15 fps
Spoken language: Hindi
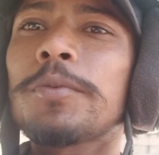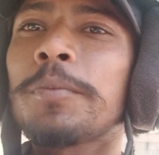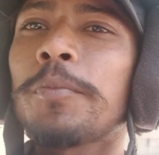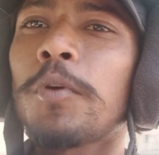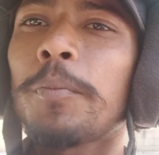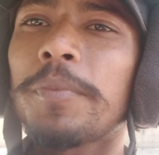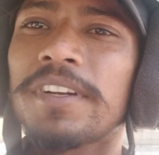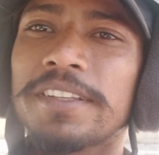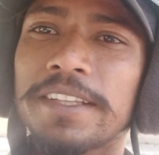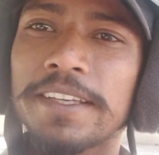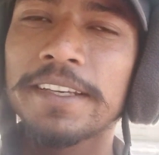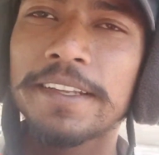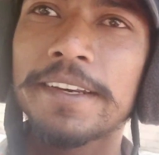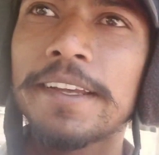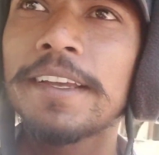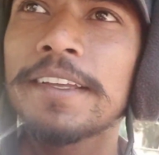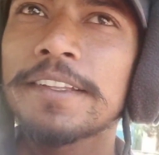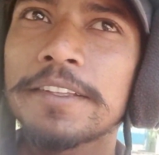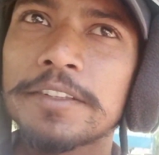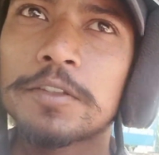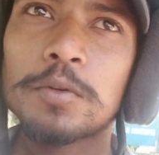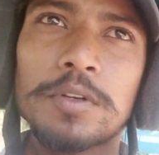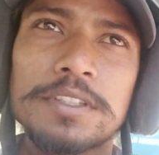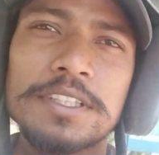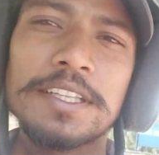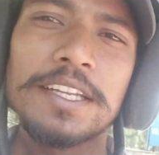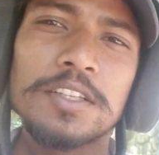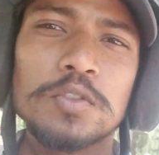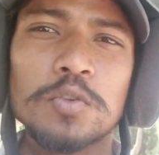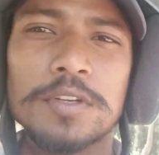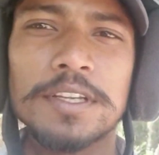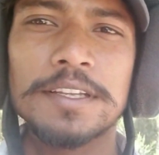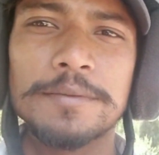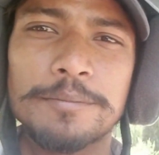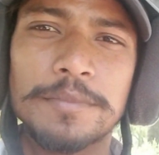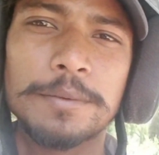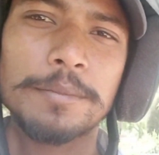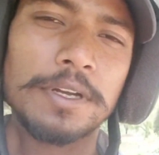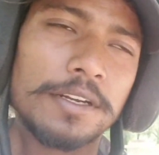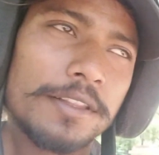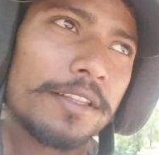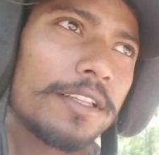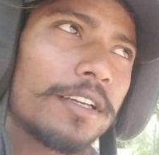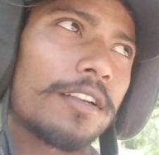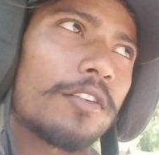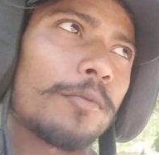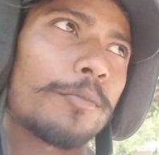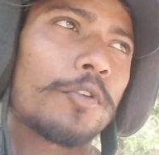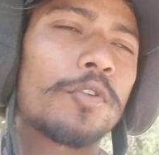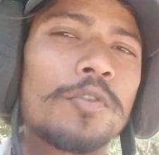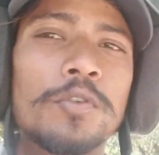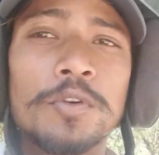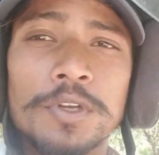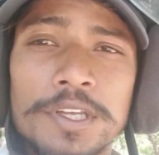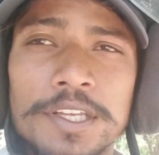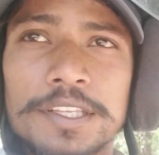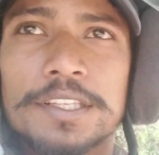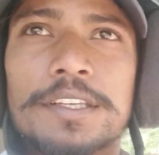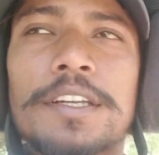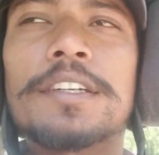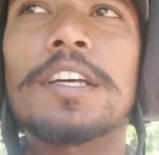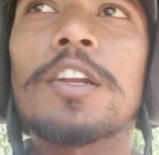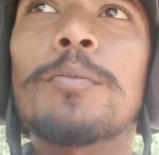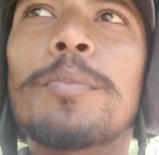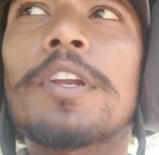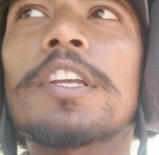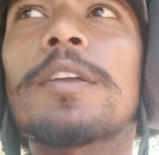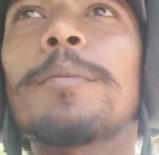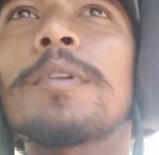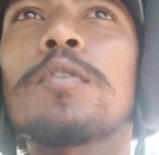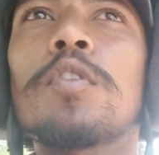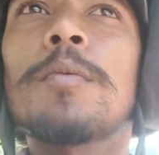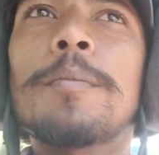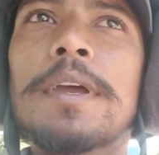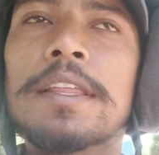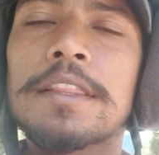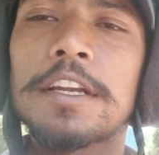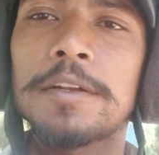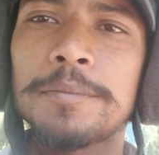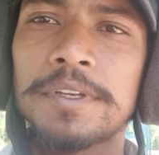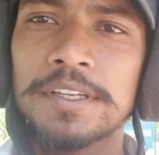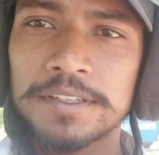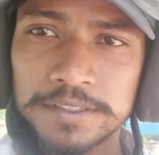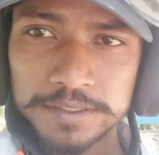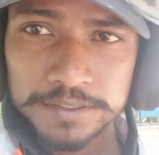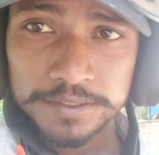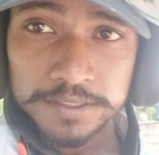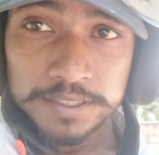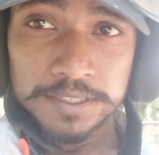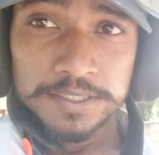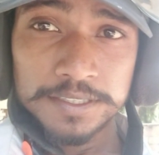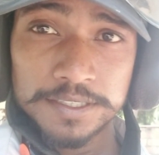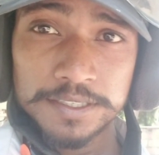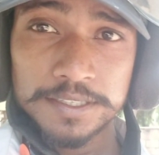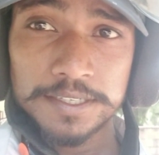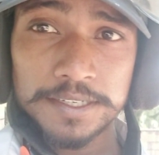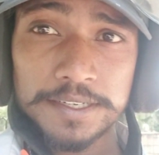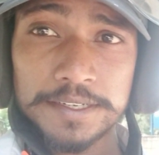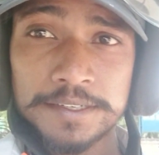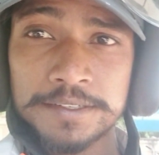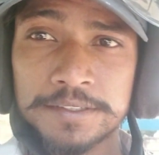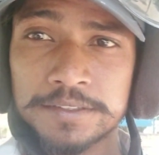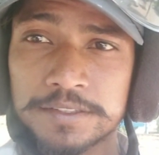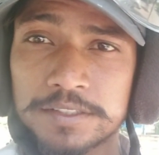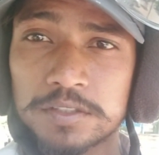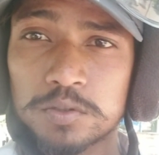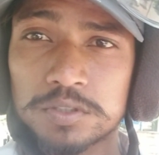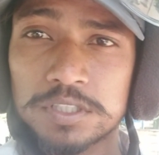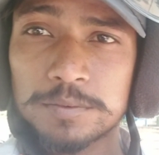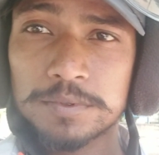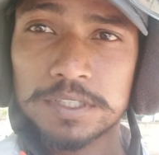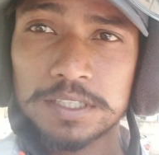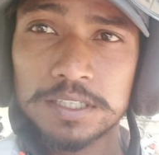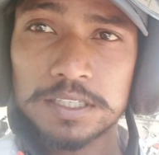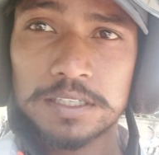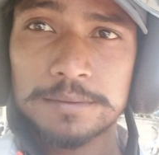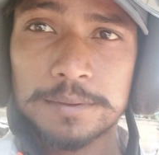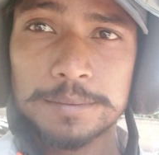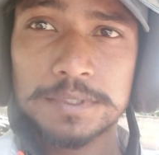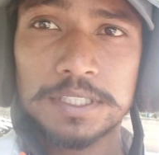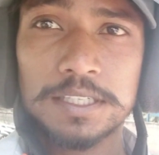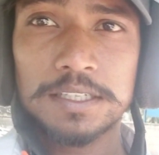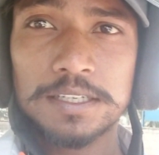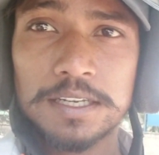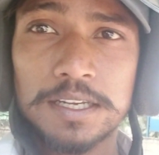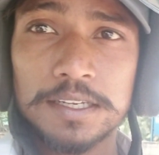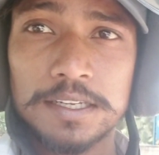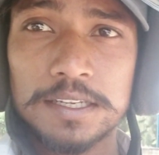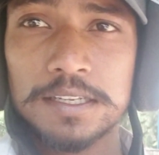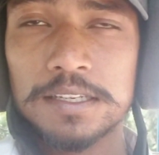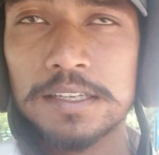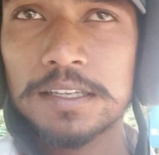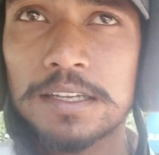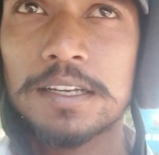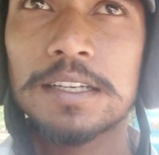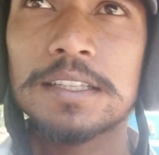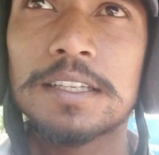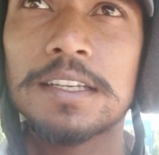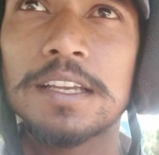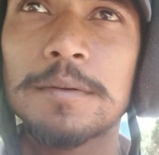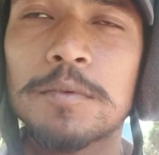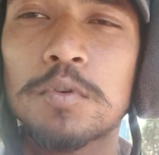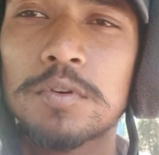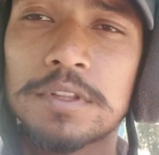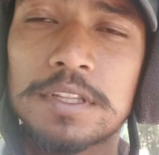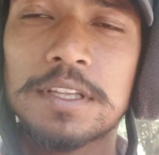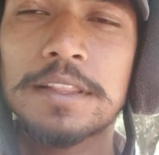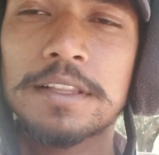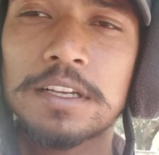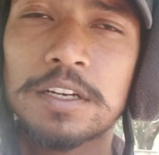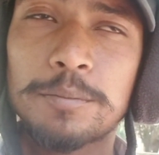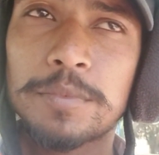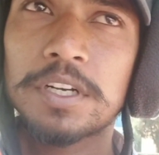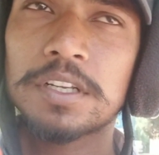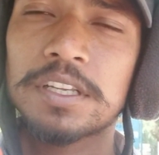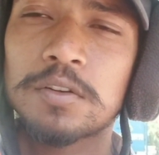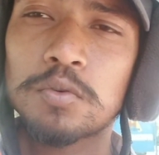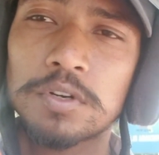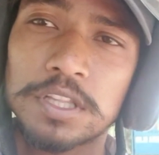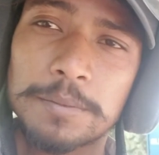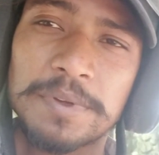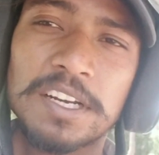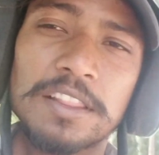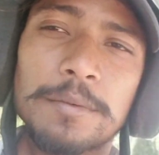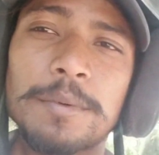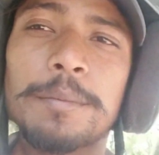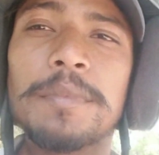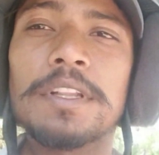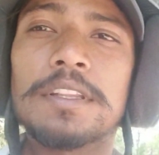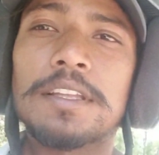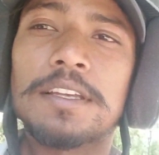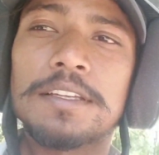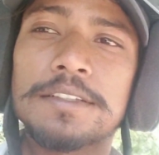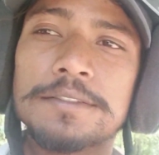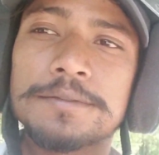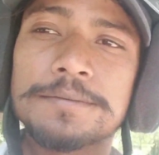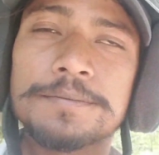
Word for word: वो प्रॉपर दिख नहीं रहा है तो अंदर ये जो है मैं बाहर से दिखा रहा हूँ आपको ये टान पर के बिल्कुल बैक साइड में ठीक है तो जिम खाना क्लब अब चलेंगे आगे आगे देखेंगे किसका नंबर है कौन सा पैलेस हमें मिलता है